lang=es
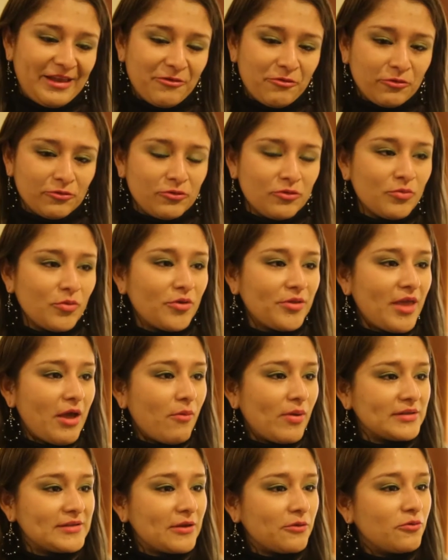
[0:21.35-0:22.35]
El consumo de
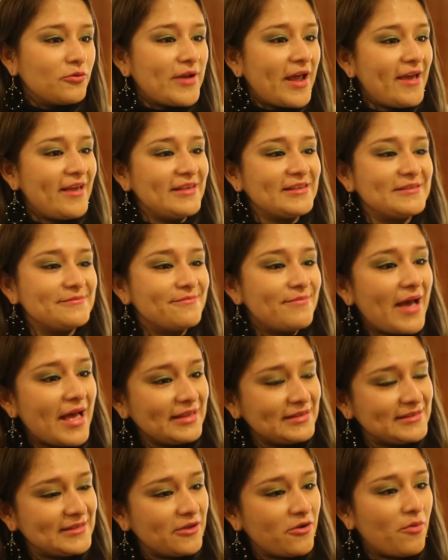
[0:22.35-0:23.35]
agua segura es
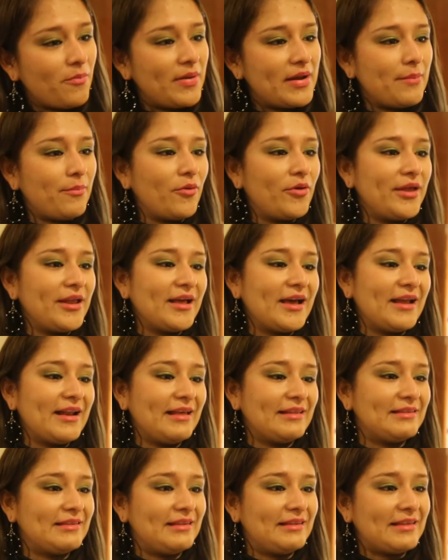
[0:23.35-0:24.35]
básico para poder
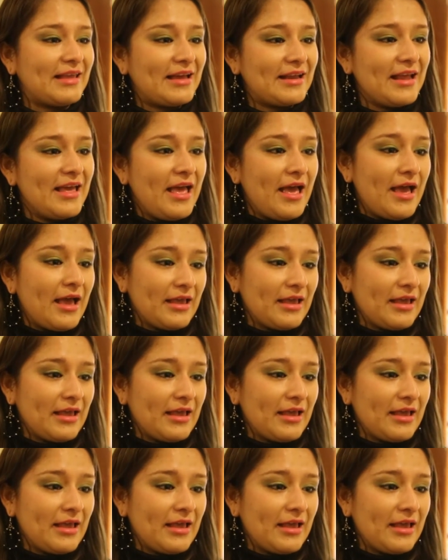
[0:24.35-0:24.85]
garantizar